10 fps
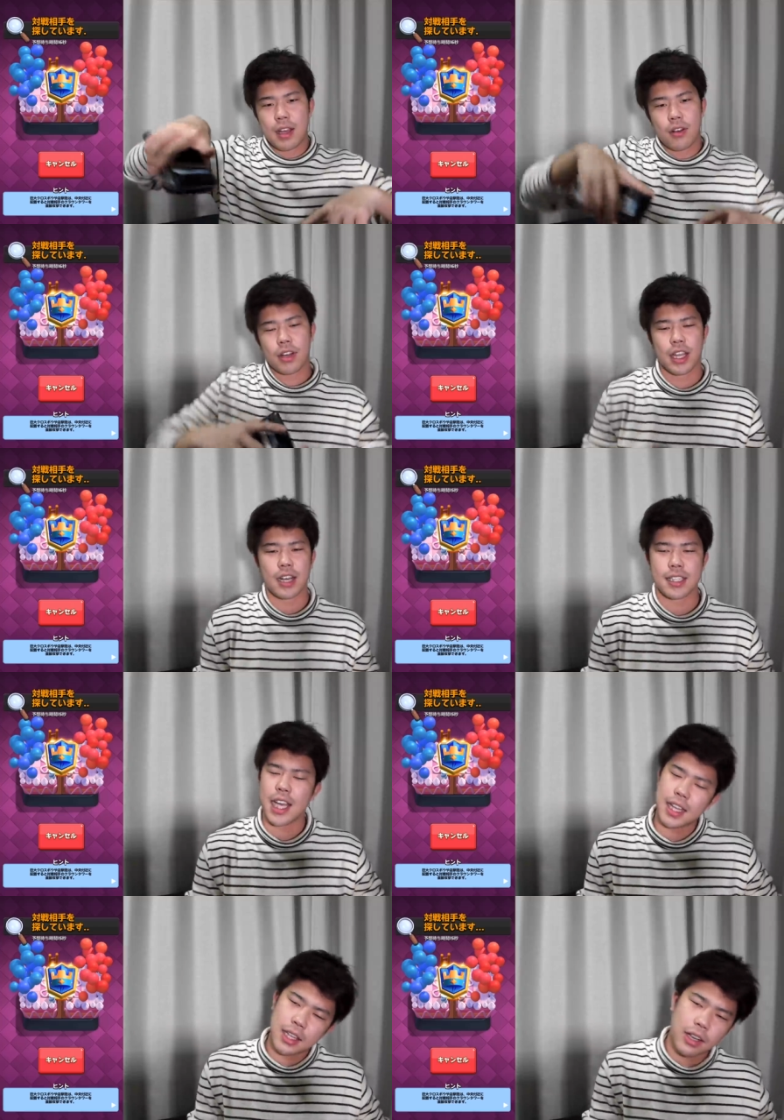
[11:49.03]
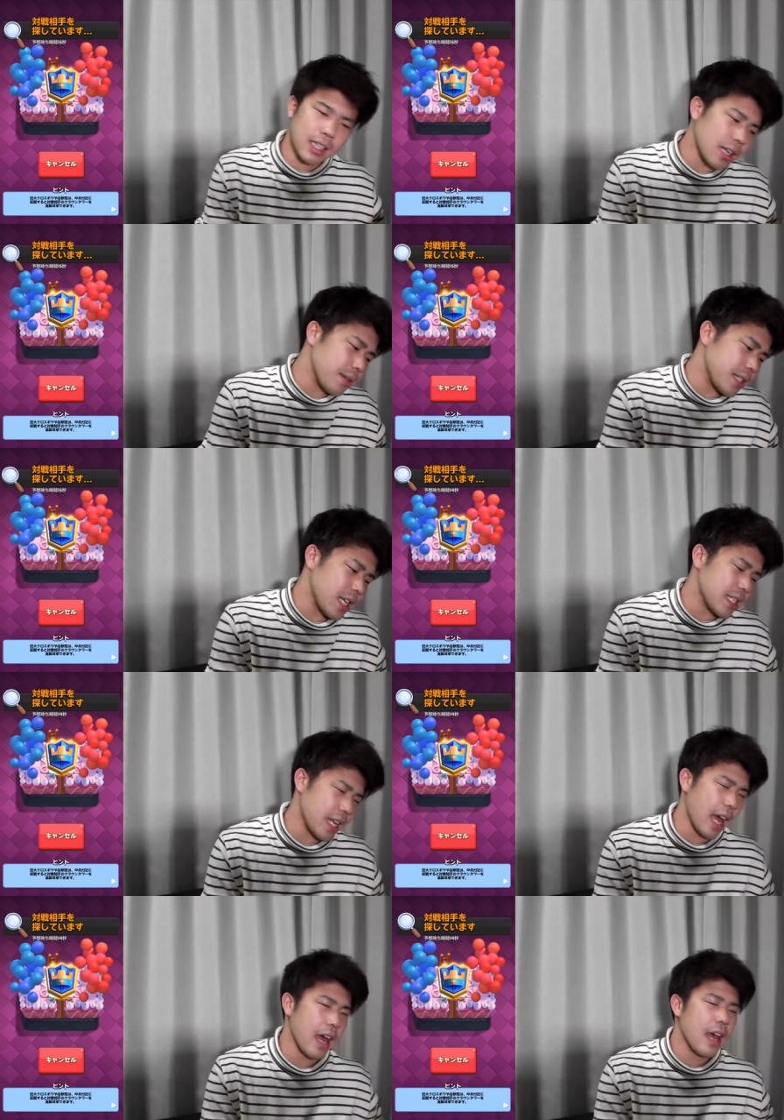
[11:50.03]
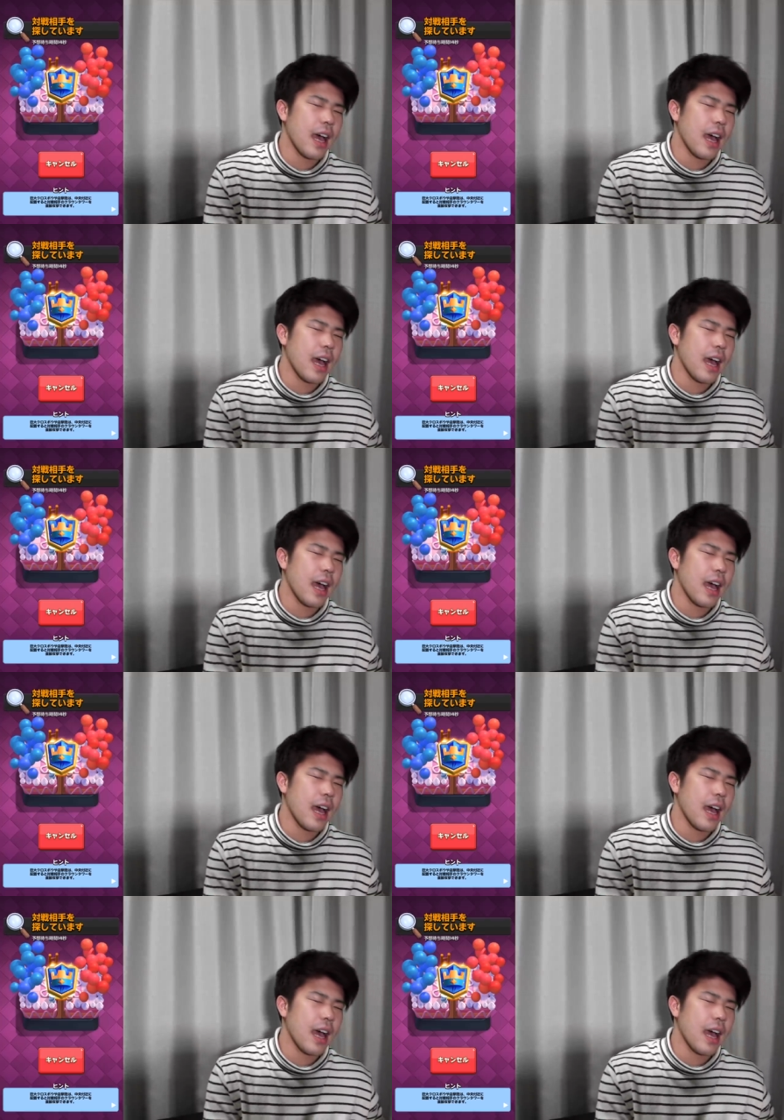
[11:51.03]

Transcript: 俺逆サイ行ってよかったかもしれないですね。